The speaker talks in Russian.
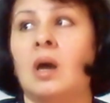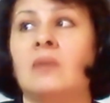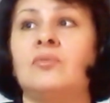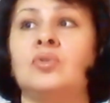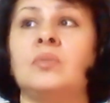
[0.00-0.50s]

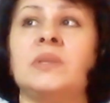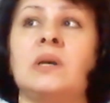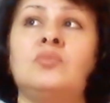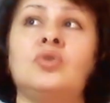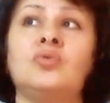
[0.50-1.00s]
Вот,
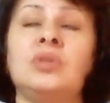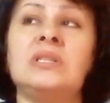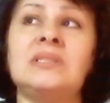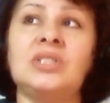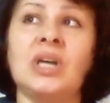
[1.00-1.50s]
потому что и
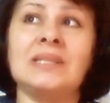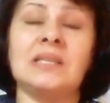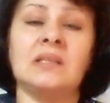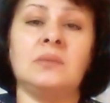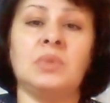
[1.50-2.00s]
сейчас
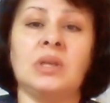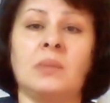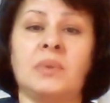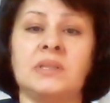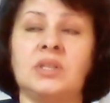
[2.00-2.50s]
они меня
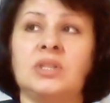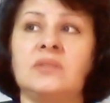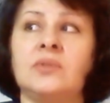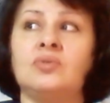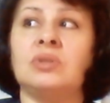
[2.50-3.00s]

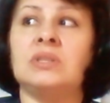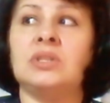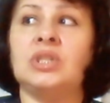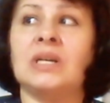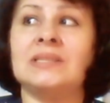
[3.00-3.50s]
поддерживают, и
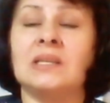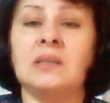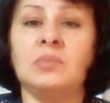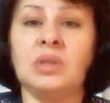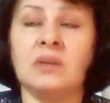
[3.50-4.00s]
сейчас
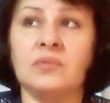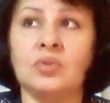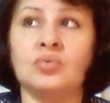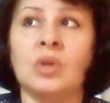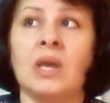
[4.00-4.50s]
они меня
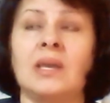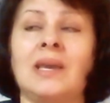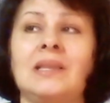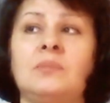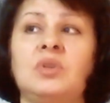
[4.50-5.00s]
ведут. И
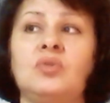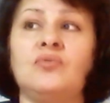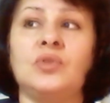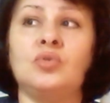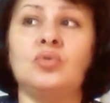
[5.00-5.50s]
они
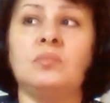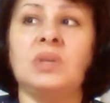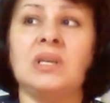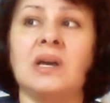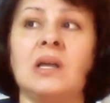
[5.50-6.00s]
ведут
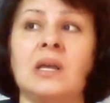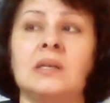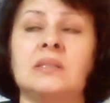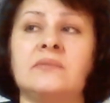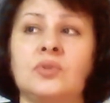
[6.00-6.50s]
меня
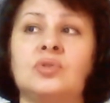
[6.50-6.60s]
вот